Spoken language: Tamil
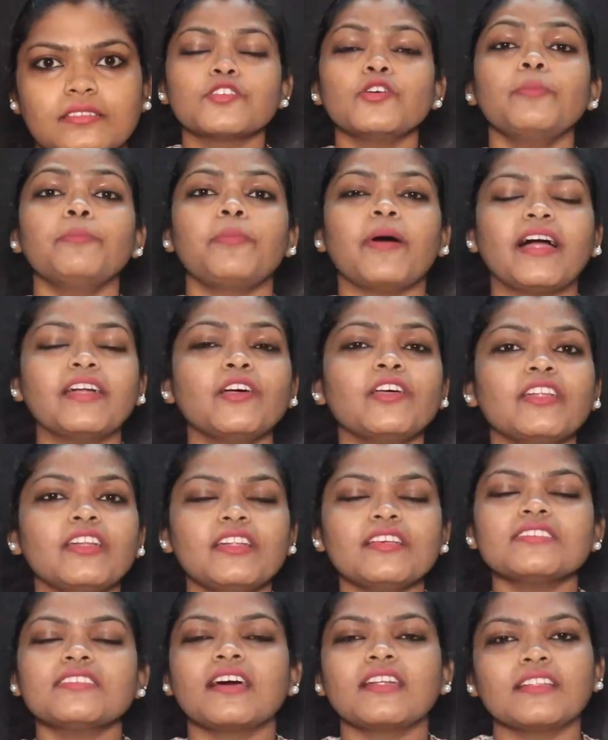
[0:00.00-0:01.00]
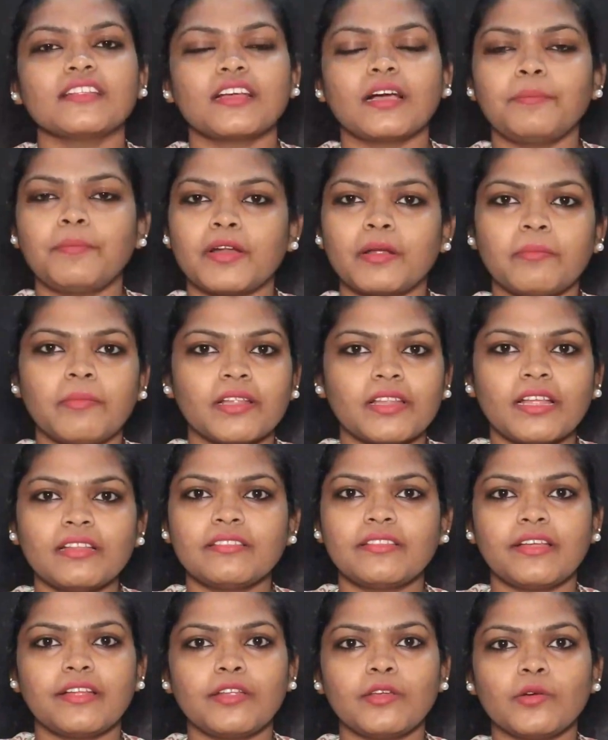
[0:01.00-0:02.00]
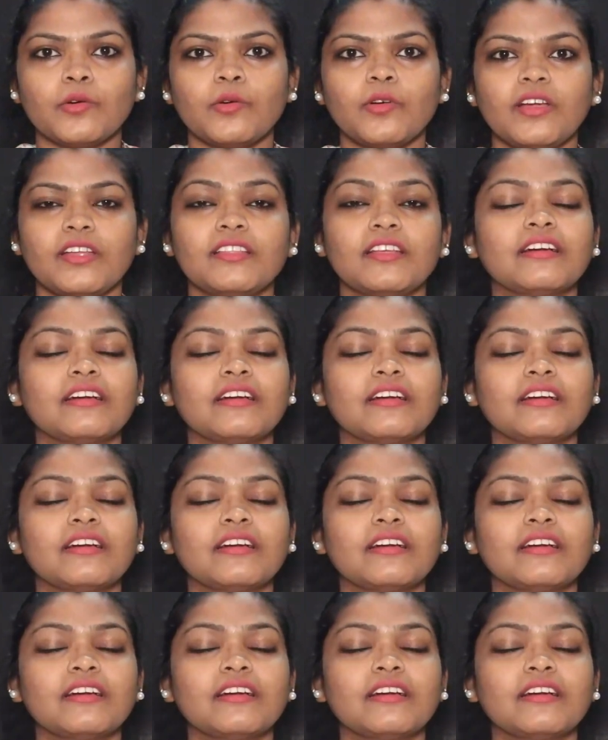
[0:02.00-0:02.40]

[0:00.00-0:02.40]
ஸோ படம் ரிலீஸ் ஆனதுக்கு அப்புறமா தான் தெரியும்